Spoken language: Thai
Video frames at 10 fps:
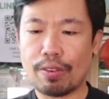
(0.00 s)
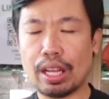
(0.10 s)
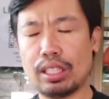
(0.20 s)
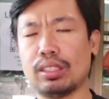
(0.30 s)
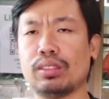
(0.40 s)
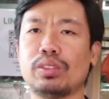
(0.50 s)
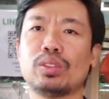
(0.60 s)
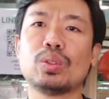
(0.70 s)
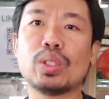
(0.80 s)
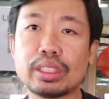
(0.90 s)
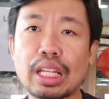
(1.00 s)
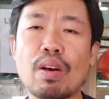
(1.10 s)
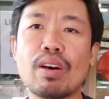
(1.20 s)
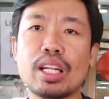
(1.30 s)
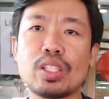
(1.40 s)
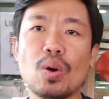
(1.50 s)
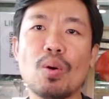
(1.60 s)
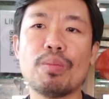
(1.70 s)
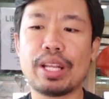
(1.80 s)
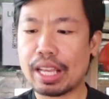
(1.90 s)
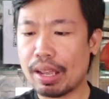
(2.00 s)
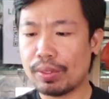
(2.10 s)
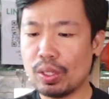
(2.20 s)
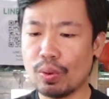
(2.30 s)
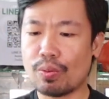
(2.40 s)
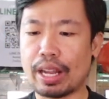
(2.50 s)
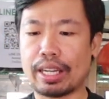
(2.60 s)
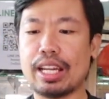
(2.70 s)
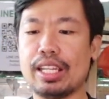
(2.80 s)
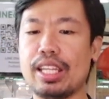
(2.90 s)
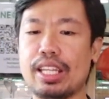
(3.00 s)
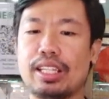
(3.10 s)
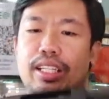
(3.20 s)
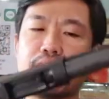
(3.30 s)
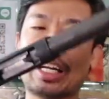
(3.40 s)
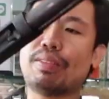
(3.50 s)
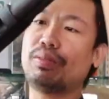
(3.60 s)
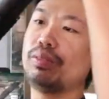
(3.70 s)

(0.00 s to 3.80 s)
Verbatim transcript: ฝั่งตัวสาวกระโจมนะครับ จะอยู่ฝั่งด้านนี้นะครั